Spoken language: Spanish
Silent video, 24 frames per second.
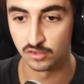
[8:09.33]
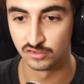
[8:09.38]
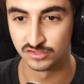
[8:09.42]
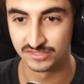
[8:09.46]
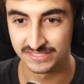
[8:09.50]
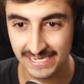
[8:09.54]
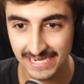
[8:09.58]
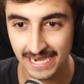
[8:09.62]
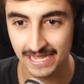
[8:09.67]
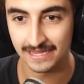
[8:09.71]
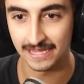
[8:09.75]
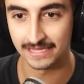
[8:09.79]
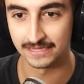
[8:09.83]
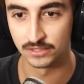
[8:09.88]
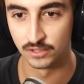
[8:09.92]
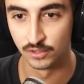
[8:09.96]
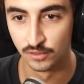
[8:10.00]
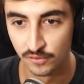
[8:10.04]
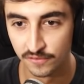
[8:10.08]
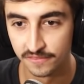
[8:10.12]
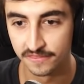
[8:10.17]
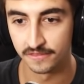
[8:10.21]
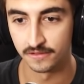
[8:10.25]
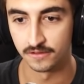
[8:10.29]
la da
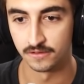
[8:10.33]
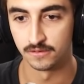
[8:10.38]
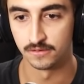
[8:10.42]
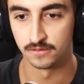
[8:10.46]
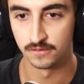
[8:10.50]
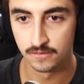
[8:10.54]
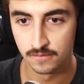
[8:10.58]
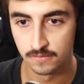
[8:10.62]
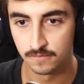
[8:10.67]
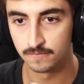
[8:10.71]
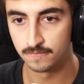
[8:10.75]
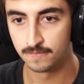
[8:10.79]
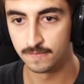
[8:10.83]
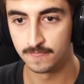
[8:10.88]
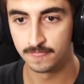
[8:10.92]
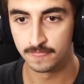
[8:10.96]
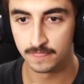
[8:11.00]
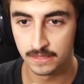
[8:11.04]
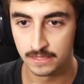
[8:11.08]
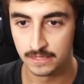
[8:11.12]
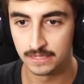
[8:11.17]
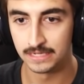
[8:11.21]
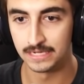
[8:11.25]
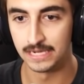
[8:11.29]
True
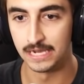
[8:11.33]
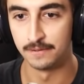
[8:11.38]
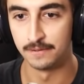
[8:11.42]
El